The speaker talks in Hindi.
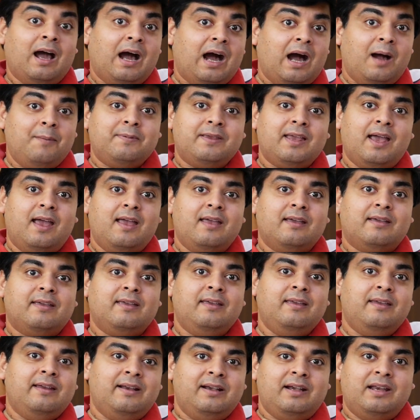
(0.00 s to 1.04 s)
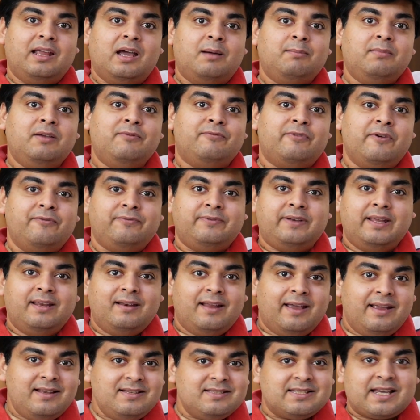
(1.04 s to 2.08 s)
अब क्या है कि इंडिया में
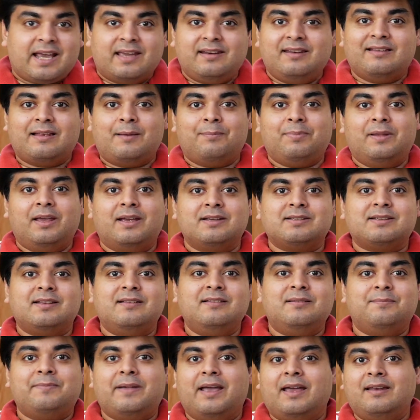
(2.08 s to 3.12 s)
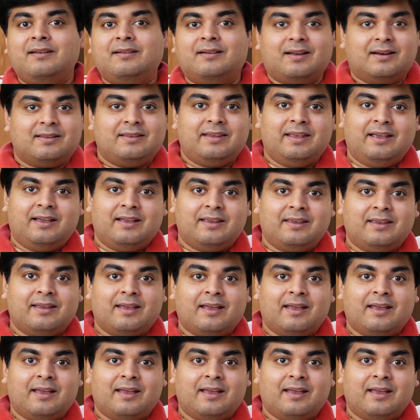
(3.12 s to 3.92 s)
59 चाइनीज एप्लीकेशन बैन कर दी गई